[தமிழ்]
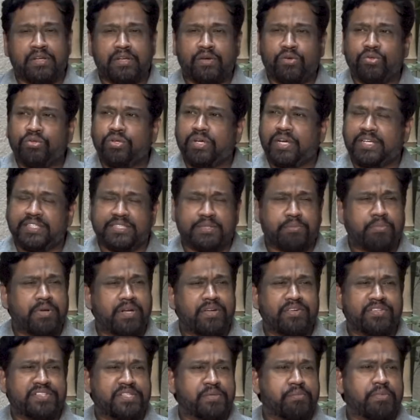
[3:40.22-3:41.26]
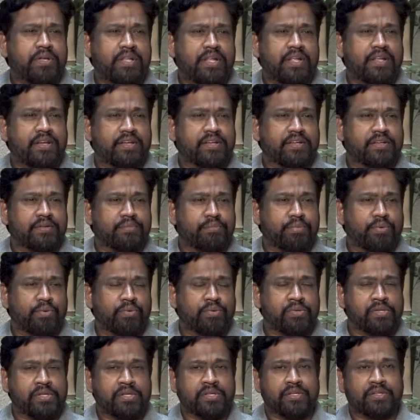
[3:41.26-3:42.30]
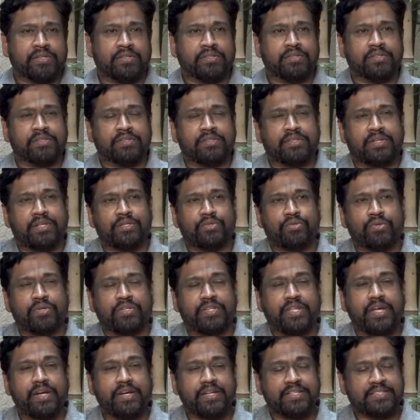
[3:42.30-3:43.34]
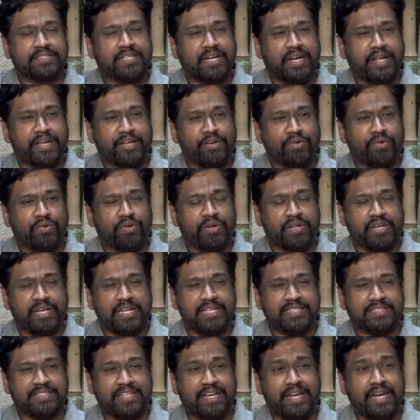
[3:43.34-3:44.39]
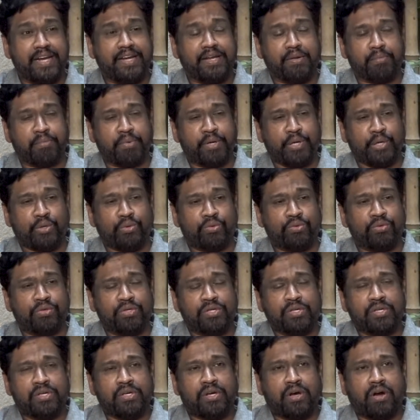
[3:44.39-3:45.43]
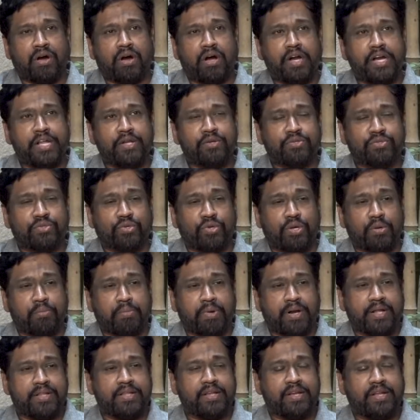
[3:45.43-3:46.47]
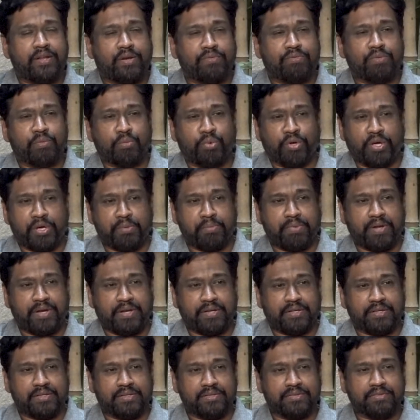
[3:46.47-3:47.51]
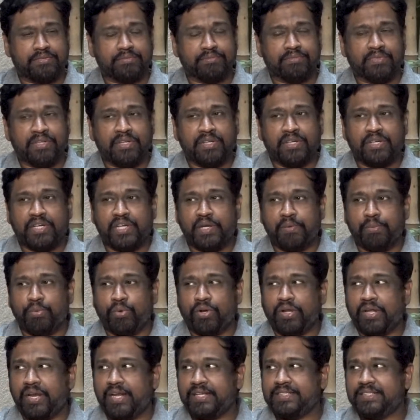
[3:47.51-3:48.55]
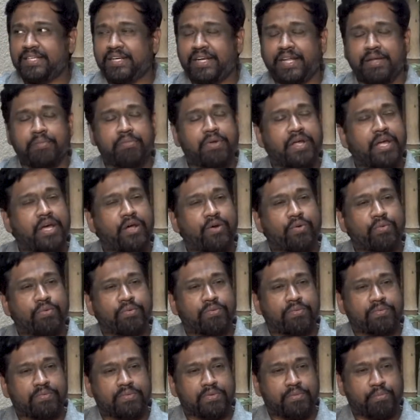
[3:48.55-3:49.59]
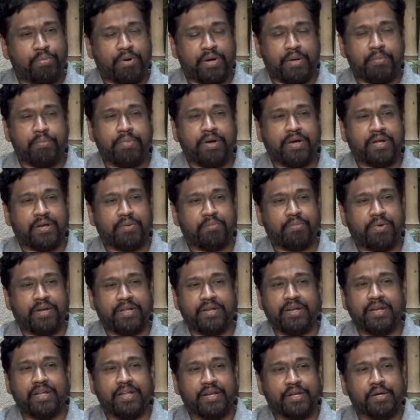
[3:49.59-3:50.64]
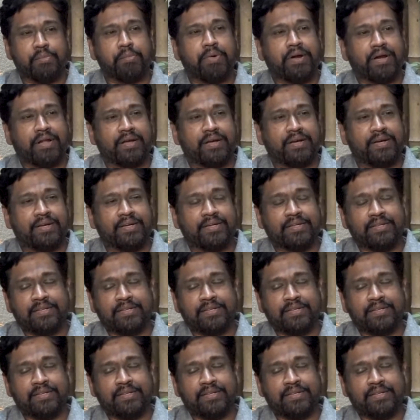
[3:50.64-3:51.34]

இது கொஞ்சம் கஷ்டமான விஷயமா தான் இருக்குது இப்போ வந்து என்ன சொல்லி தேட்டர்ஸ் கிடைக்கணும் ரிலீஸ் டேட் அமையணும் ஆடியன்ஸோட மனநிலை ரொம்ப முக்கியமாக இருக்குது இப்போ ஒரு எலெக்ஷன் டைமில் யாரும் படம் பார்க்குற மனநிலையில் இருக்க மாட்டாங்க